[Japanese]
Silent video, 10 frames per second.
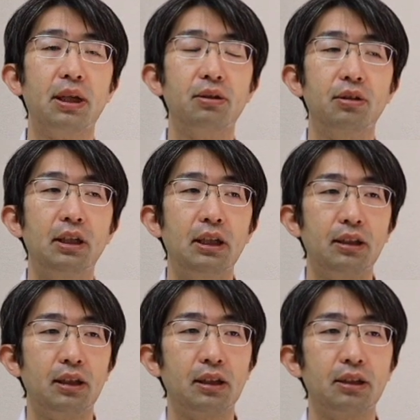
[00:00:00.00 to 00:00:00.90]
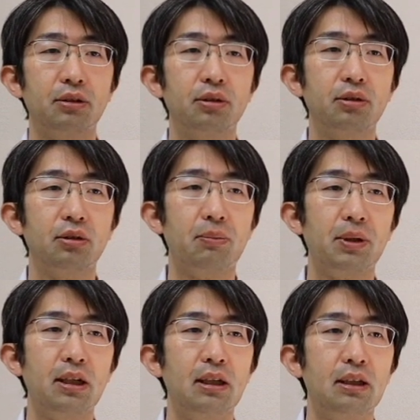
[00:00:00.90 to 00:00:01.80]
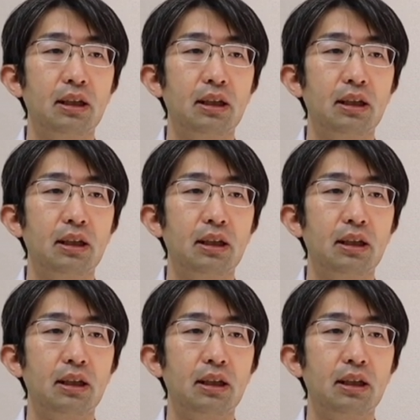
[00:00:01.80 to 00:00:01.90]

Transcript: あのなぜかというとやっぱり